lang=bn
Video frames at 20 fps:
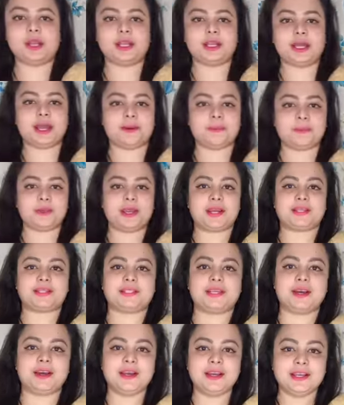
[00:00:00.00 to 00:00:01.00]
নাহলে আমি
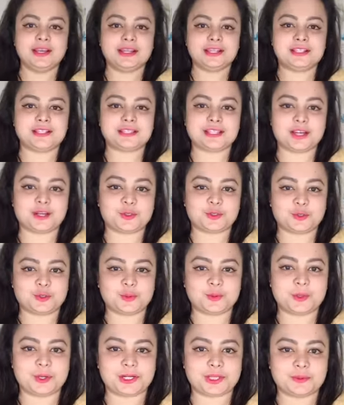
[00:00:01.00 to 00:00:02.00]
একটা স্টার্ট
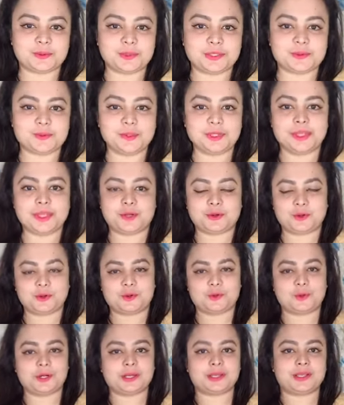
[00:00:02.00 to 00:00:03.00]
করবো আর কি বিসমিল্লা
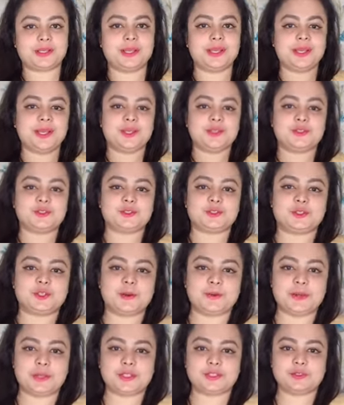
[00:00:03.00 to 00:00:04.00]
করবো আর কি তো
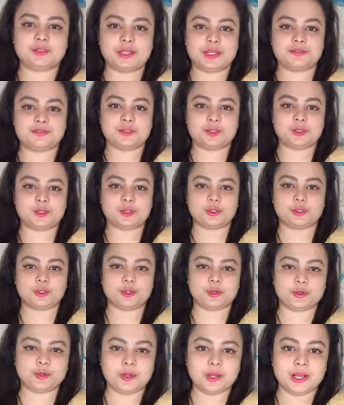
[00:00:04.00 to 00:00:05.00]
সবাই একটু লাইভটা জয়েন
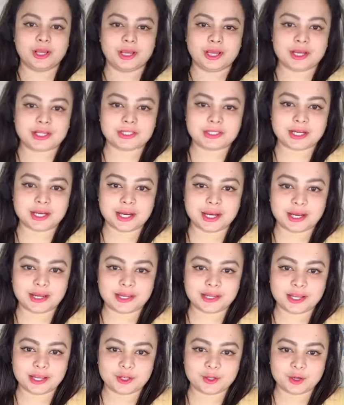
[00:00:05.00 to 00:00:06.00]
করো আচ্ছা
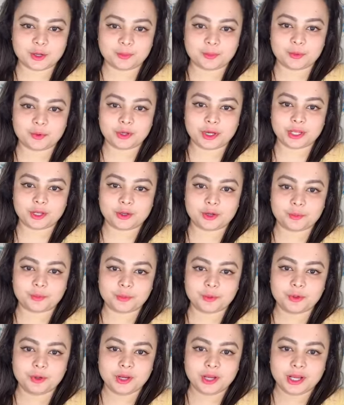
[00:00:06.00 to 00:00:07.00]
হাই হ্যালো আপু হ্যালো
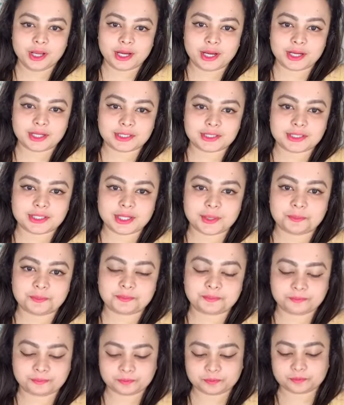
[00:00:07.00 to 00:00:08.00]
আপু আচ্ছা
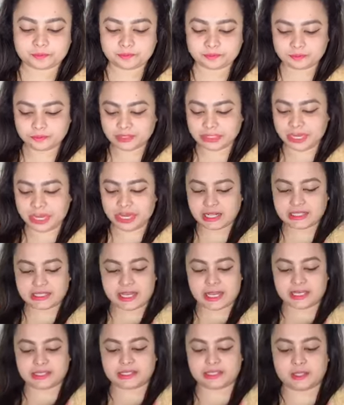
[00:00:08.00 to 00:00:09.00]

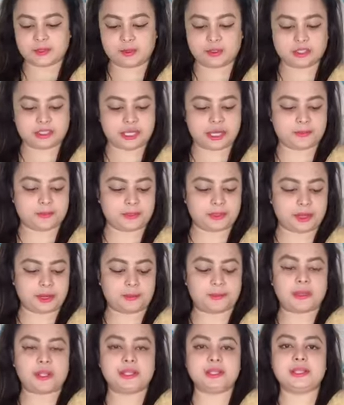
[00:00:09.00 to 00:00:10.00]
আচ্ছা আজকে হচ্ছে
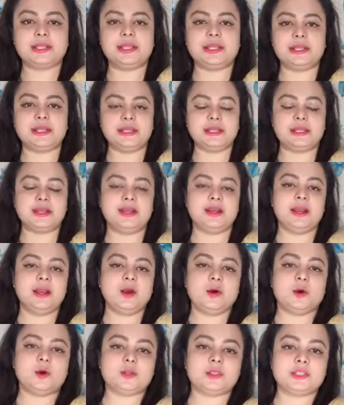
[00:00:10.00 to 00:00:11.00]
আমরা দিল্লির
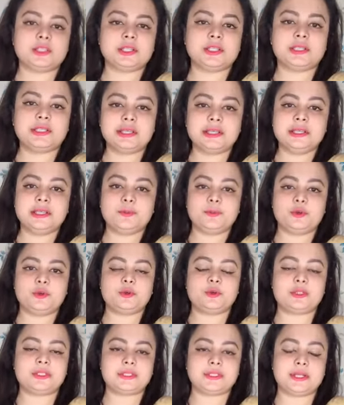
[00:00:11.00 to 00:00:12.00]
হচ্ছে দিল্লি
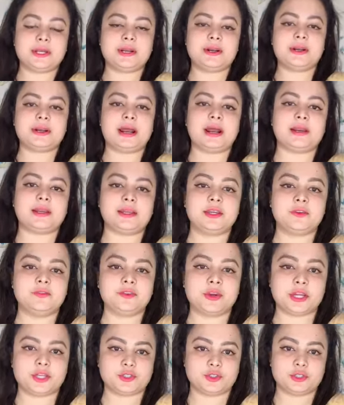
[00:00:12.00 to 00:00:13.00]
বুটিক্সের রাখি
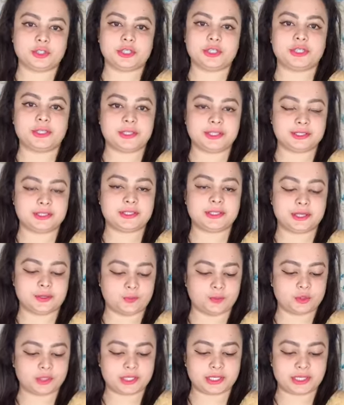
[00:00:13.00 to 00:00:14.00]
ফ্যাশনের ড্রেস
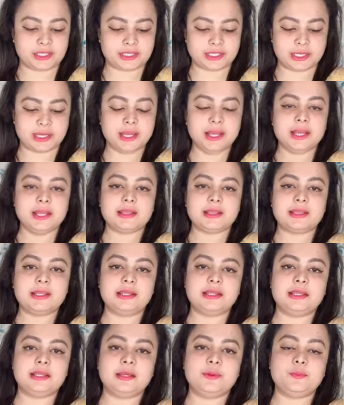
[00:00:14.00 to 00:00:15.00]
দেখবো ঠিক আছে
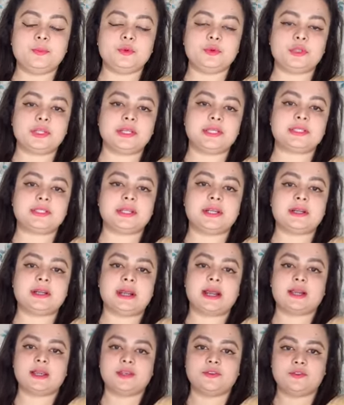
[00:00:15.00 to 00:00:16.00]
দিল্লি বুটিক্সের
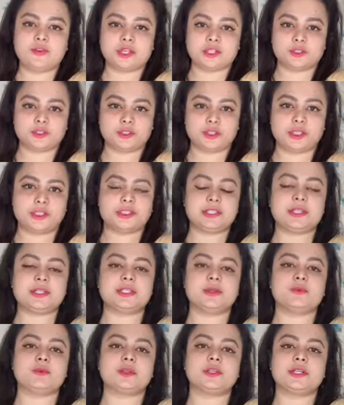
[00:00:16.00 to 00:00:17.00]
রাখি ফ্যাশনের
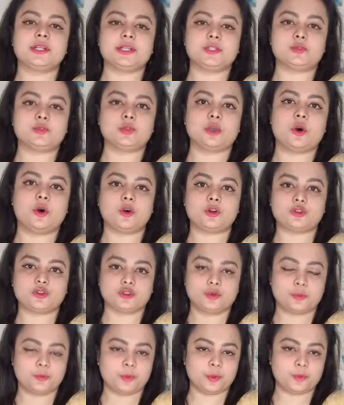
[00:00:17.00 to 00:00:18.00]
ড্রেস এবং ড্রেসগুলো
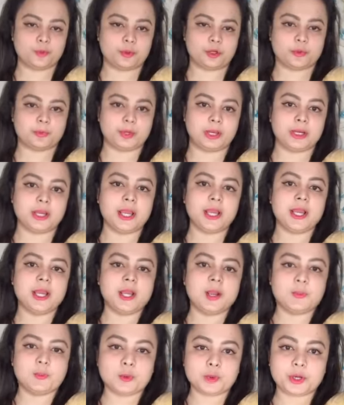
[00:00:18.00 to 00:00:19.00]
অসম্ভব পরিমাণ
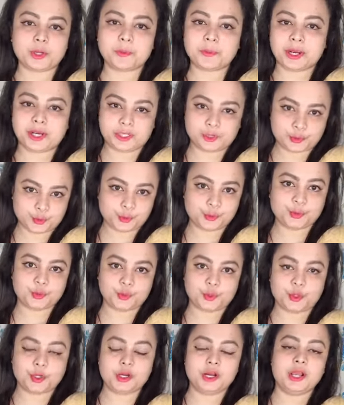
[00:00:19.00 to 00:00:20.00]
পরিমাণে
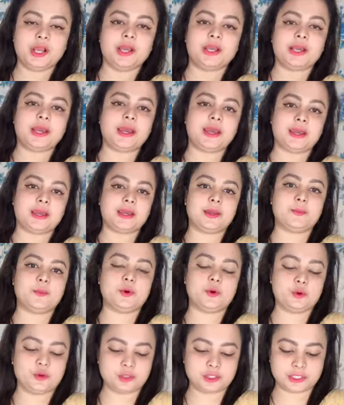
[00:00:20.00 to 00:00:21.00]
সুন্দর হ্যাঁ
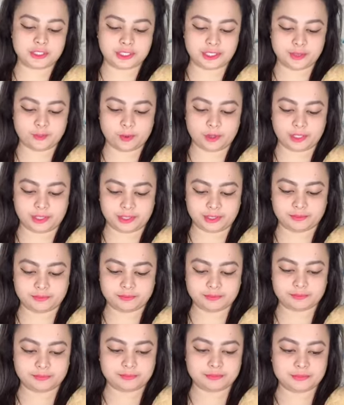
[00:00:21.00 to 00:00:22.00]
এবং হচ্ছে কি বলে
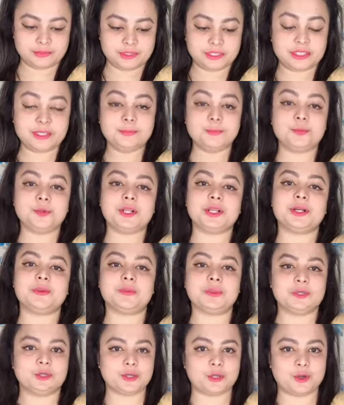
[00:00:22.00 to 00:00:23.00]
সিম্পলের
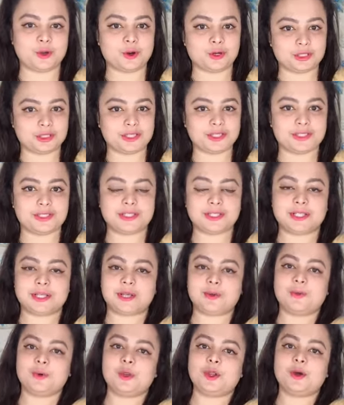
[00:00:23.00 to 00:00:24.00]
ভিতরে গর্জিয়াস
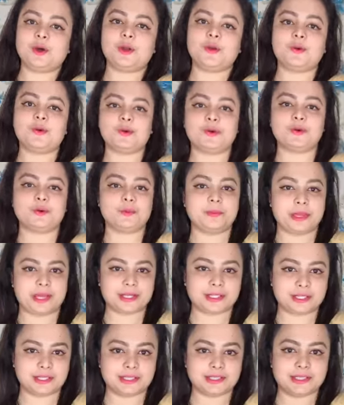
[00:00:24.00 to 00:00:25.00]
যেটাকে বলা হয় ওই রকমই
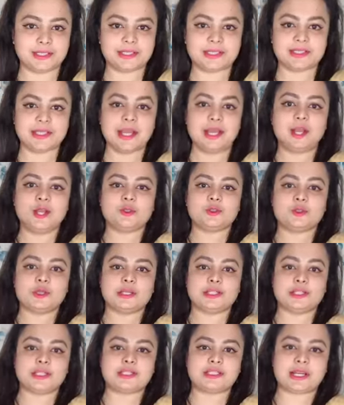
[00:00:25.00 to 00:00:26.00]
একটা ড্রেস সো
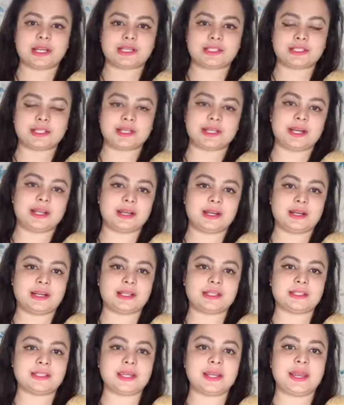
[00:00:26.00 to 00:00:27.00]
এটা চারটা কালার
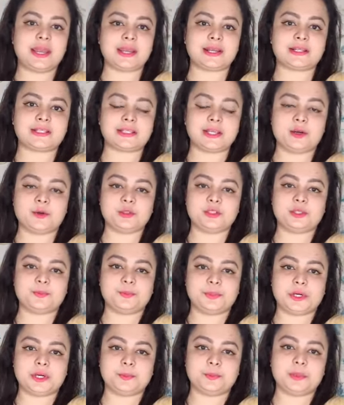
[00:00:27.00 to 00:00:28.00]
আছে একটা হচ্ছে
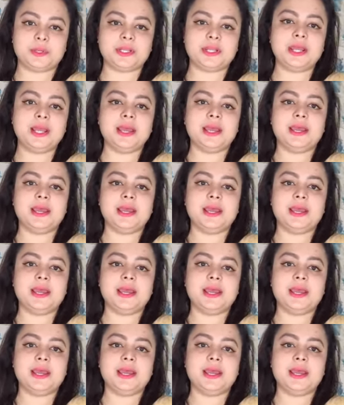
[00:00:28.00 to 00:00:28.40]
পার্পল